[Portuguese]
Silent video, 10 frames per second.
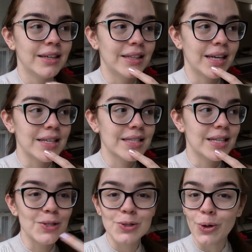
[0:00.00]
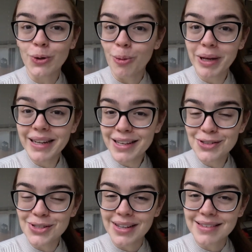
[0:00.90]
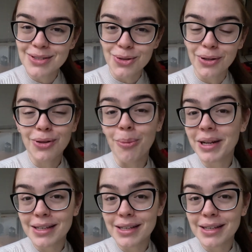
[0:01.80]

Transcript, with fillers: E daí assim, ele só toma leite, né? Só toma